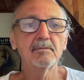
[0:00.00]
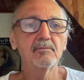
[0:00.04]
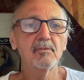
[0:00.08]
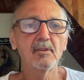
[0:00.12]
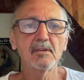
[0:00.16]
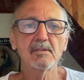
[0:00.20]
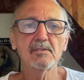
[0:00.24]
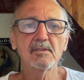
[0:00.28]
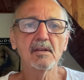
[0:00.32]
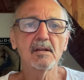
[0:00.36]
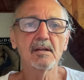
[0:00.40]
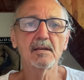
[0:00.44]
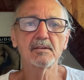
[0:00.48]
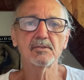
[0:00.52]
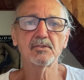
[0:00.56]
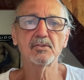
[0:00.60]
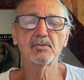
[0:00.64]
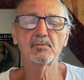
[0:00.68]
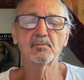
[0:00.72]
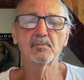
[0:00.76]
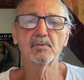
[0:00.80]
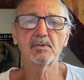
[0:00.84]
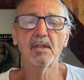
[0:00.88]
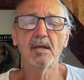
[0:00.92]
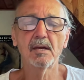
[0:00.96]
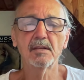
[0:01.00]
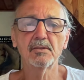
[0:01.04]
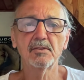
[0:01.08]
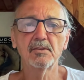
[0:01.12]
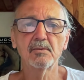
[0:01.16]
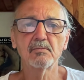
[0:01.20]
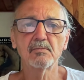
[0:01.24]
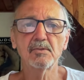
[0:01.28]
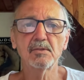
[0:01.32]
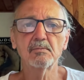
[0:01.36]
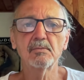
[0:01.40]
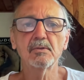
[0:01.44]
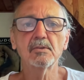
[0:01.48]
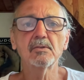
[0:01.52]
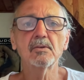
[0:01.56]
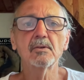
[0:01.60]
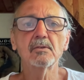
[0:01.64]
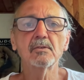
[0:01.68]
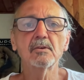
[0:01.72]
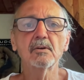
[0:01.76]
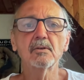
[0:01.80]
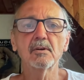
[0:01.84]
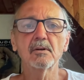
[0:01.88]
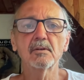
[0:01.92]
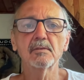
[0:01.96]
Nie zależy mi na tym, żeby
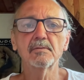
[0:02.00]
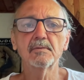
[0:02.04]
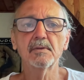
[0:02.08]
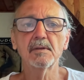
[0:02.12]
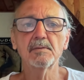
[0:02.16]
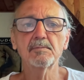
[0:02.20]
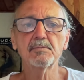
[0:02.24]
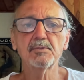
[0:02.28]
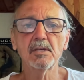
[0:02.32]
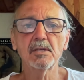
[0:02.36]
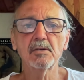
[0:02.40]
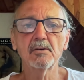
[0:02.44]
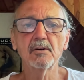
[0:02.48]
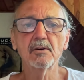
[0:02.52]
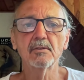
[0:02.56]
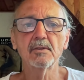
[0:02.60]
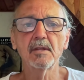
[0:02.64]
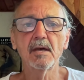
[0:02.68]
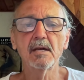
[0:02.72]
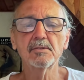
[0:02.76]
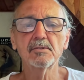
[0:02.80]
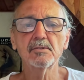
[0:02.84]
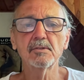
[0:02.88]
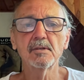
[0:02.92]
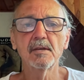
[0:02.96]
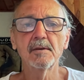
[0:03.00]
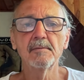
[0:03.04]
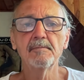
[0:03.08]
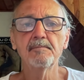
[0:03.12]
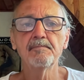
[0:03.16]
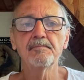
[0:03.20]
kogokolwiek przekonać.